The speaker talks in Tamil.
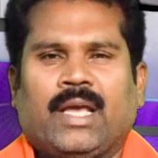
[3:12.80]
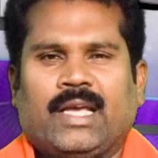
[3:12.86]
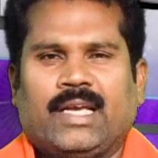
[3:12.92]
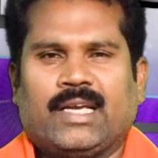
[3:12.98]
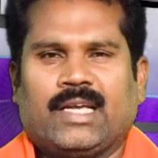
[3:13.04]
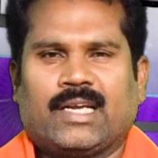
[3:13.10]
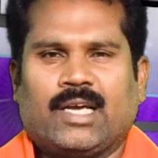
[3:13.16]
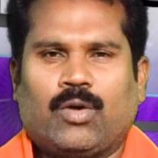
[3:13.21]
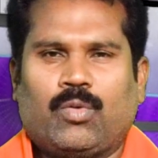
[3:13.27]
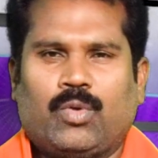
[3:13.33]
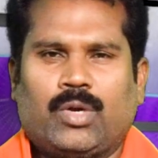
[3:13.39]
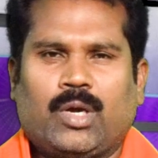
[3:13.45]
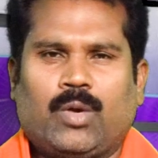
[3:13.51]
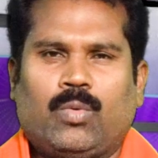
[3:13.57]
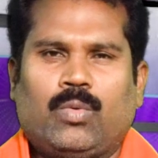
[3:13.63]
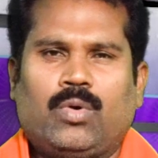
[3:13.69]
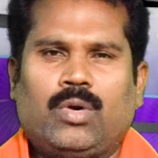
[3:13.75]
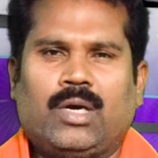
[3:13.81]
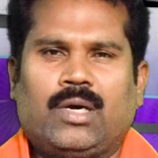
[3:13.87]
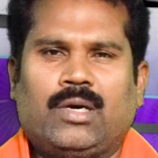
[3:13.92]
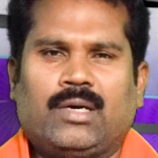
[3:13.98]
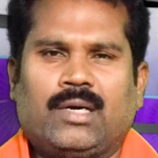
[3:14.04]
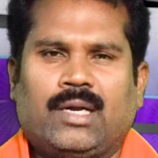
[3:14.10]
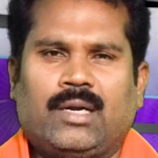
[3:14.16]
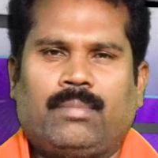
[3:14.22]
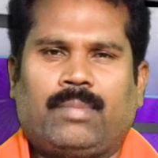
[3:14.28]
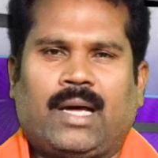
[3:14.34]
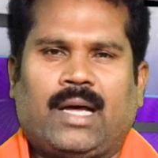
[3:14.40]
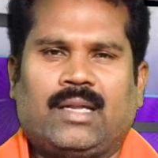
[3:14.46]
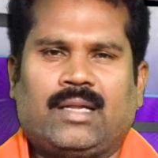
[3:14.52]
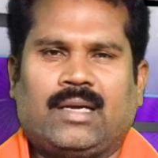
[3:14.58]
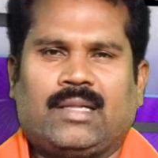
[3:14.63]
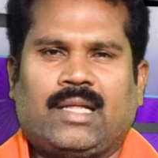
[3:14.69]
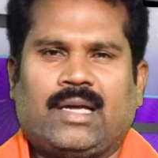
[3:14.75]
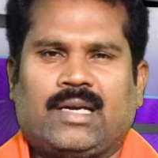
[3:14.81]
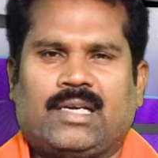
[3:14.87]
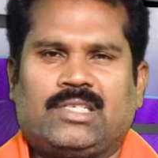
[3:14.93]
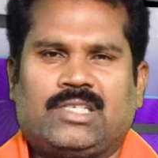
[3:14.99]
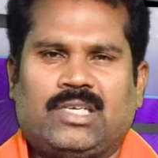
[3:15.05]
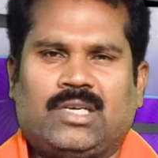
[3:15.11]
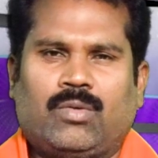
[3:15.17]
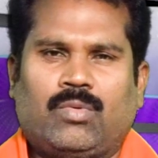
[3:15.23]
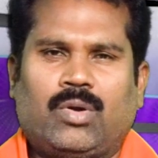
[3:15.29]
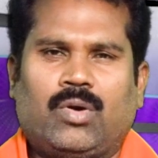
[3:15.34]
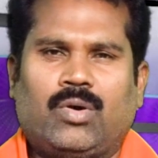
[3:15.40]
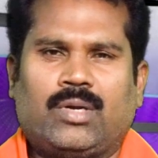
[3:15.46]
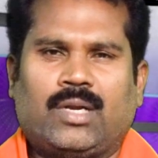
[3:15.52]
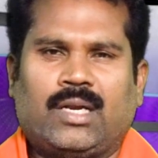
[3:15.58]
இங்கே இருக்கக்கூடிய ஊடகங்கள் பாரதிய ஜனதா கட்சி எவ்வளோ